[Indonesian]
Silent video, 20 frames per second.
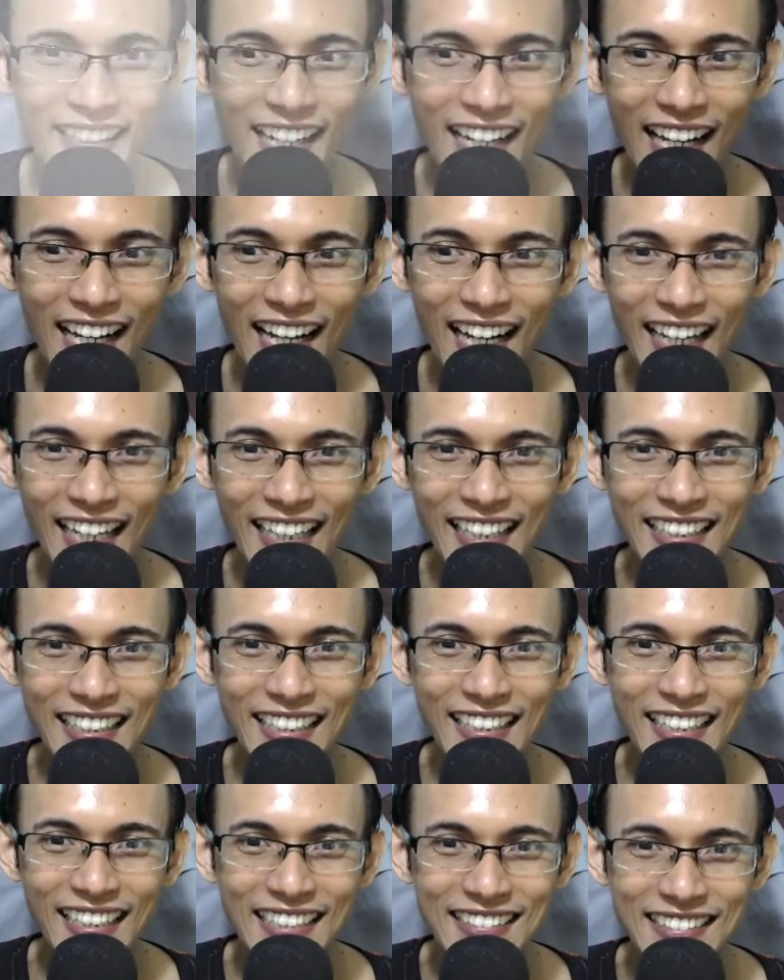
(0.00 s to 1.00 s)
Nah
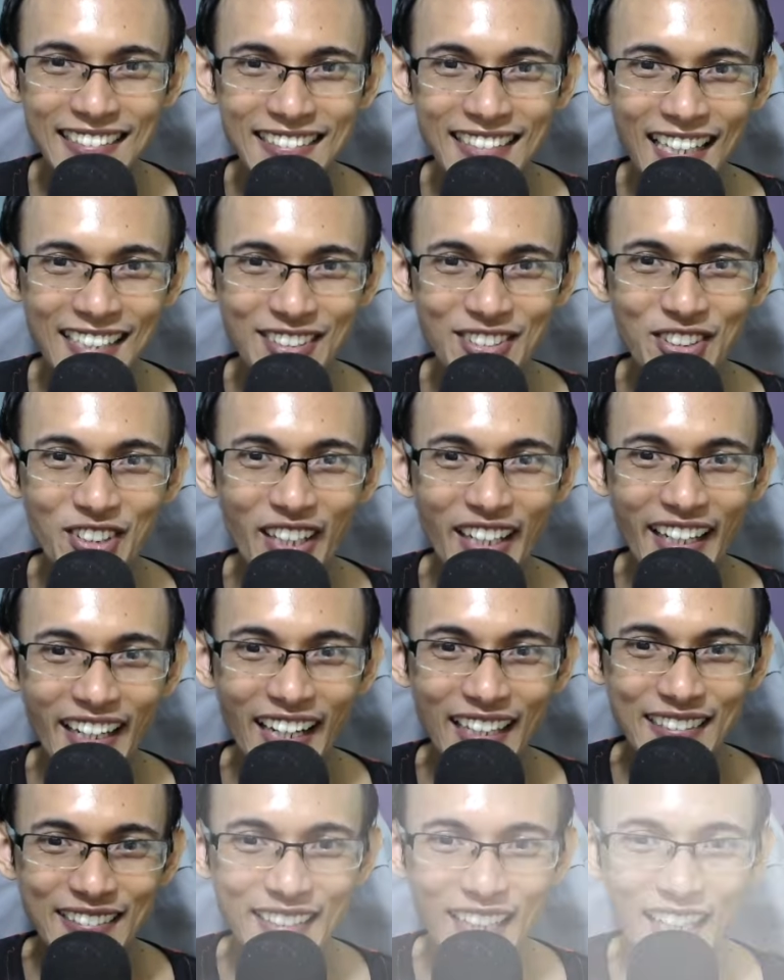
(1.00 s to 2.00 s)
ini dia si Sasuke
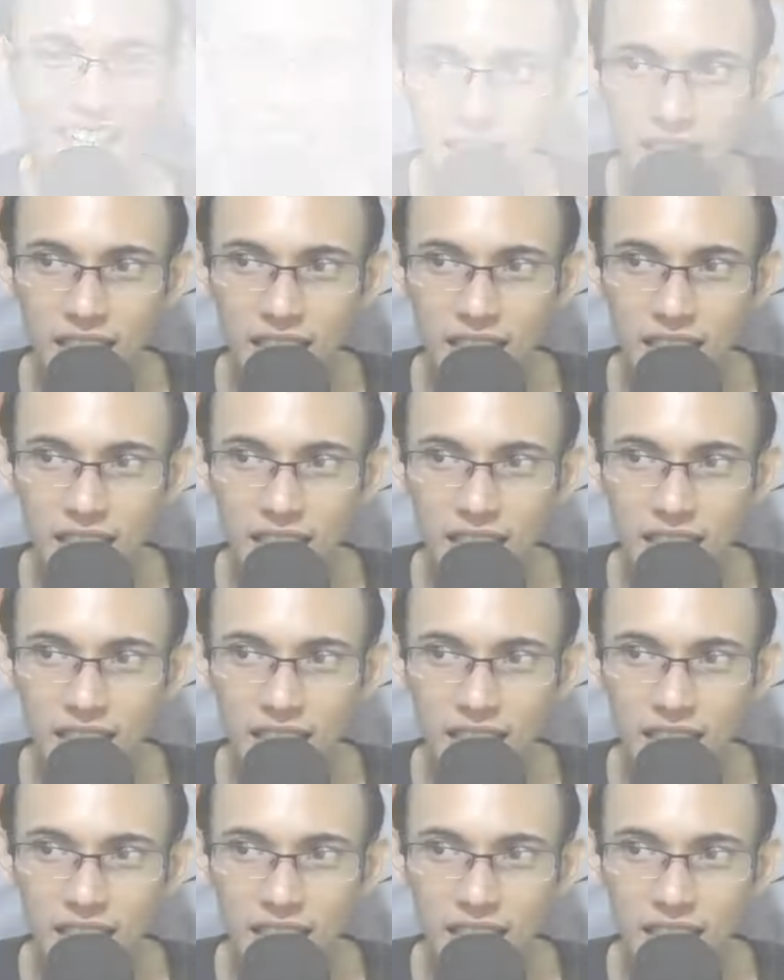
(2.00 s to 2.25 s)
guys ya